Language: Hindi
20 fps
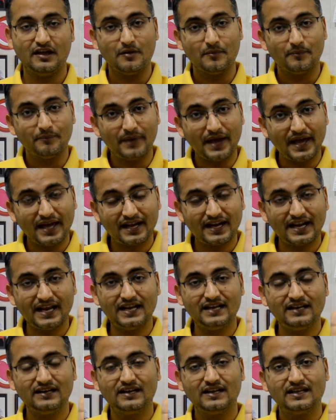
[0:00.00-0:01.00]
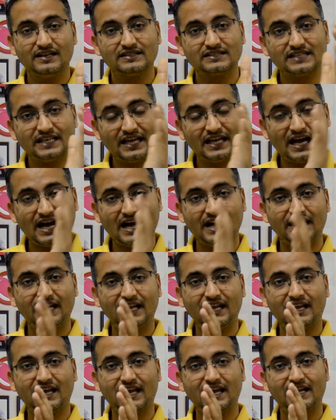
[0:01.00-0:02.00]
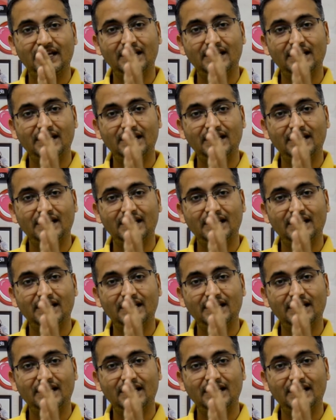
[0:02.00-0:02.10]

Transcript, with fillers: बहरेन से आने के